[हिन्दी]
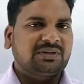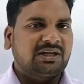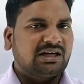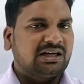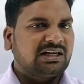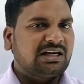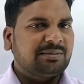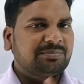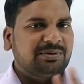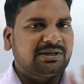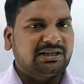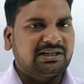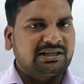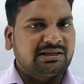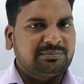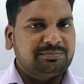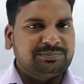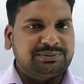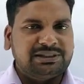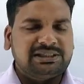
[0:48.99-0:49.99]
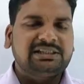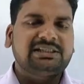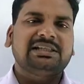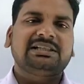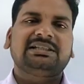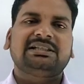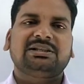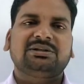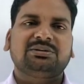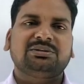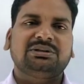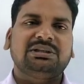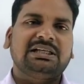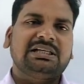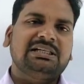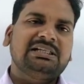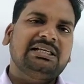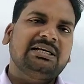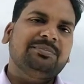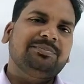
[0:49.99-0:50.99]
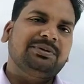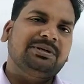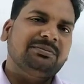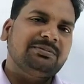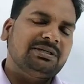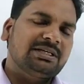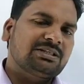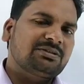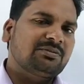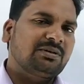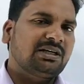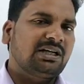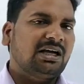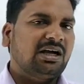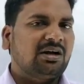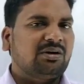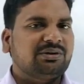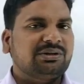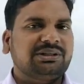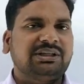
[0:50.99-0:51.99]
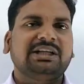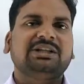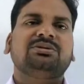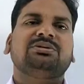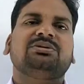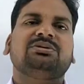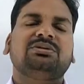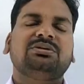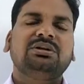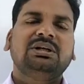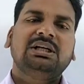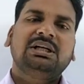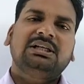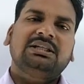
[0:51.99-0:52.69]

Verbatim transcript: अगर आपने कंप्लीट लेक्चर को देख लिया प्रीवियस वाला और ये दोनों